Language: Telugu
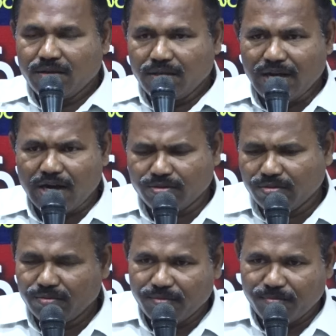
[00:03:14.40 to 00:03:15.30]
ఈనాడు
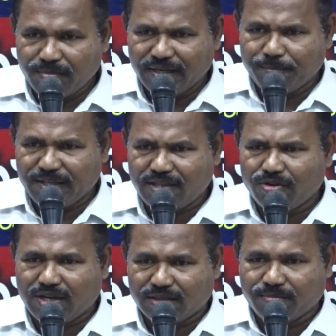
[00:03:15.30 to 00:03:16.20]
మరి
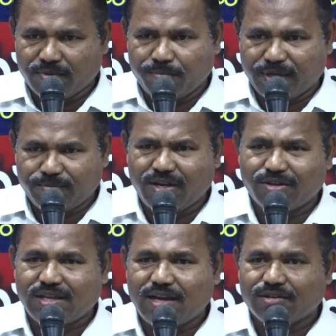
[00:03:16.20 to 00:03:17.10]
పెద్దలు
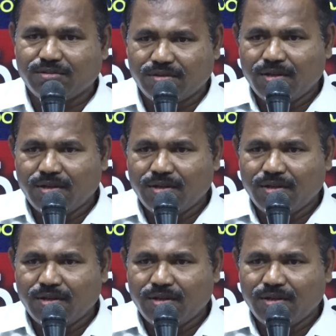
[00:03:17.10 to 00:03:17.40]
పద్మనాభ సారు